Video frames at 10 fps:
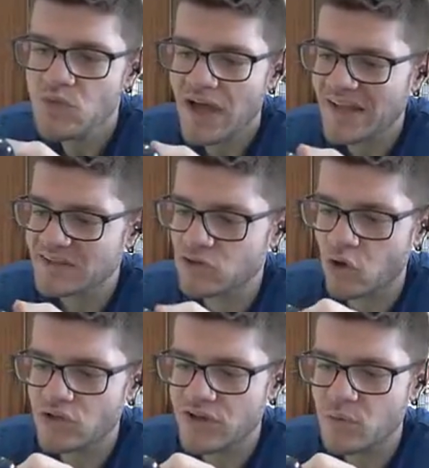a
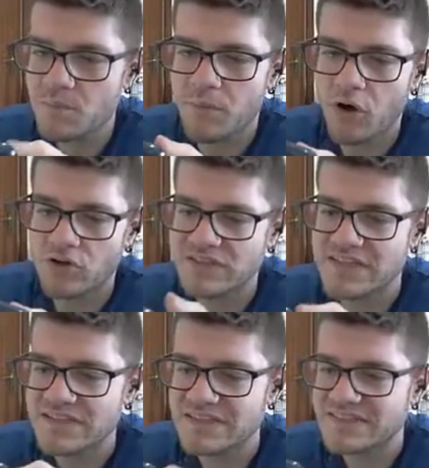togliere un po'
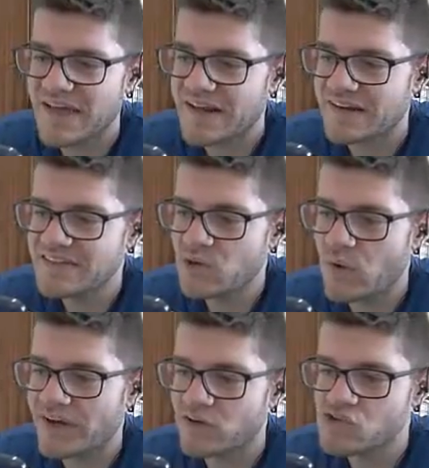di, di, terra di
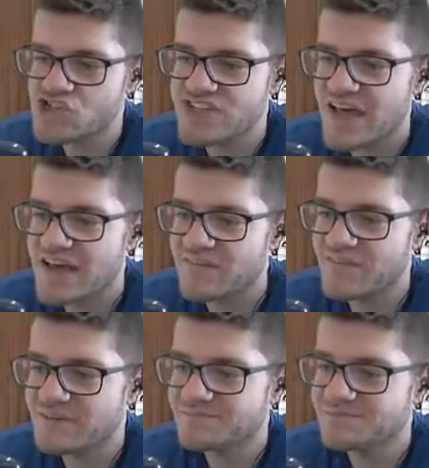qua che non ci
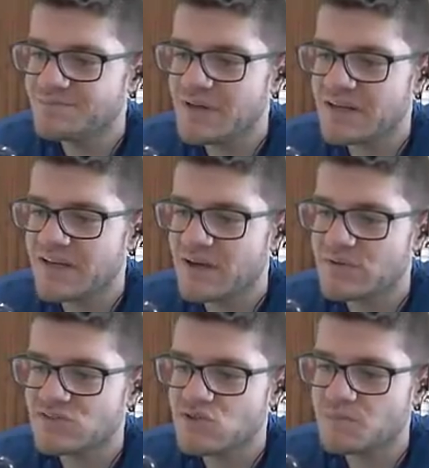serve, perché
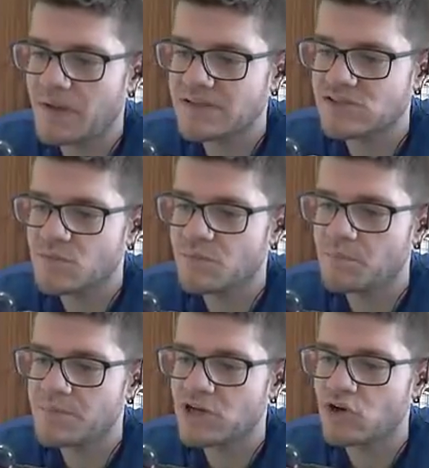questo spazio è un po'
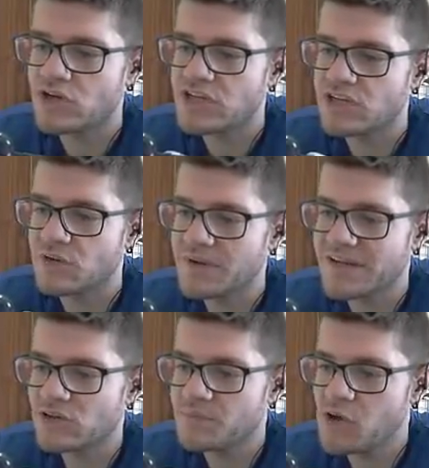piccolino,
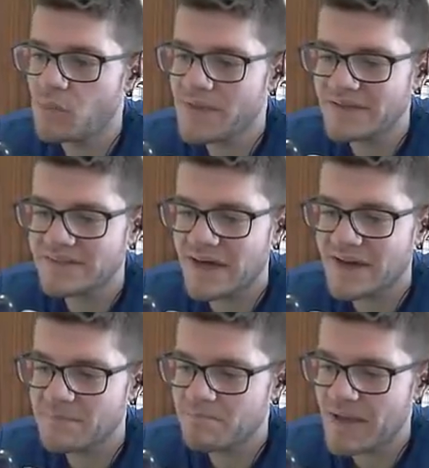perché dobbiamo
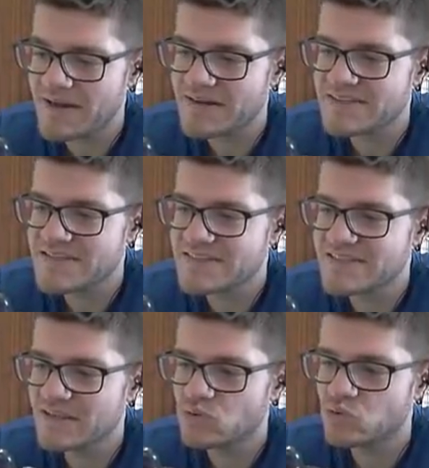piantare ben
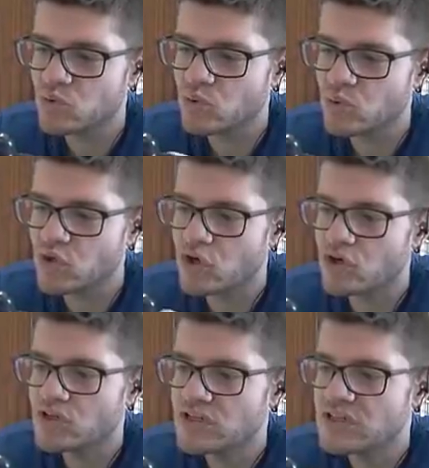61,
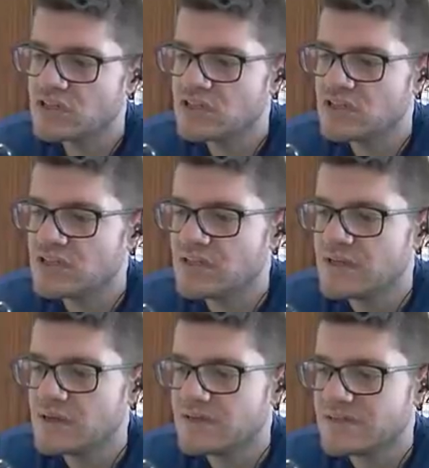
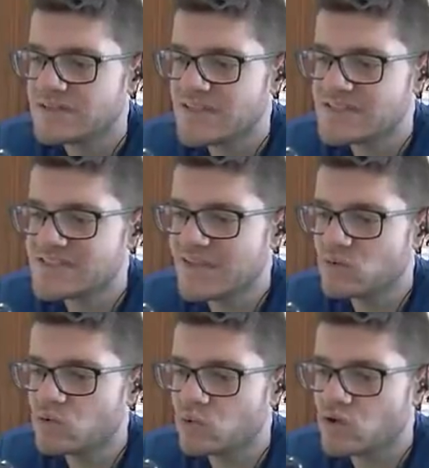
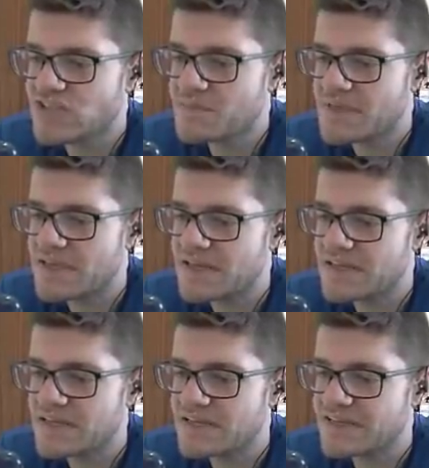61 semini
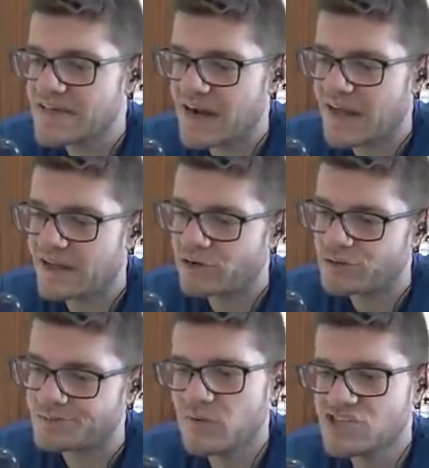di, di grano
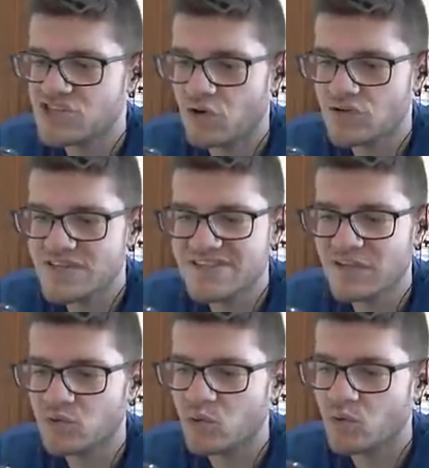qua ci sono
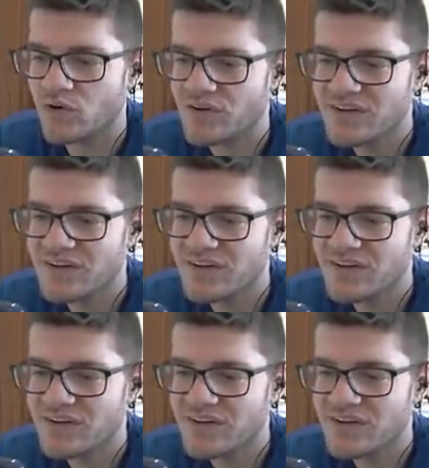61.